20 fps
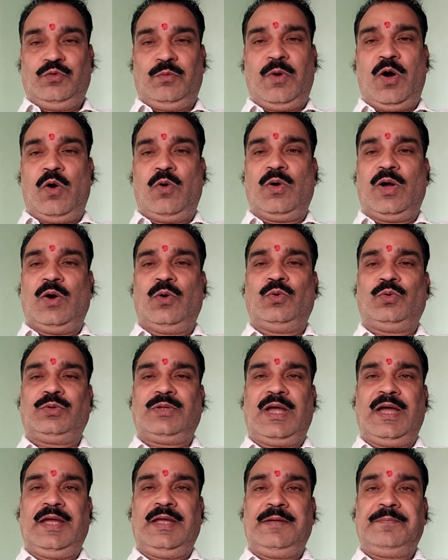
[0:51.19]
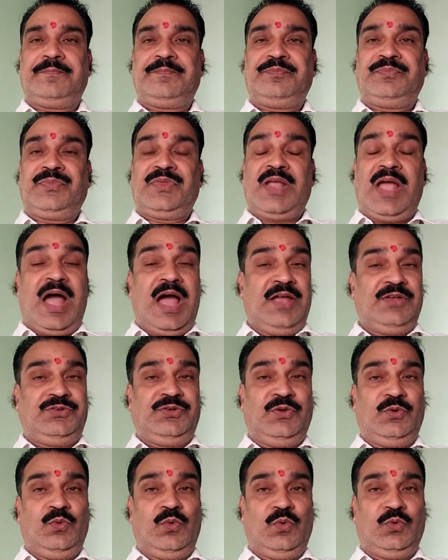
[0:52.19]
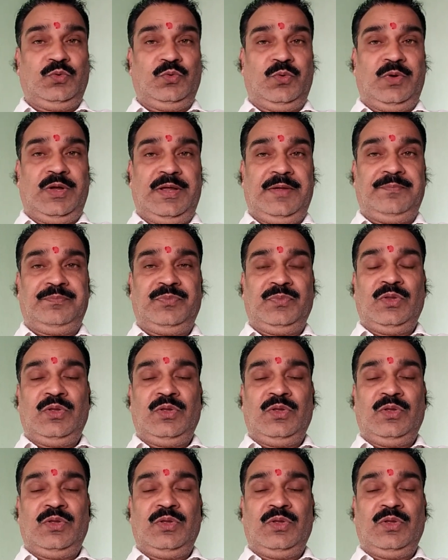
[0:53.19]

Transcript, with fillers: स्वभाव का होता है ऐसे लोग जो है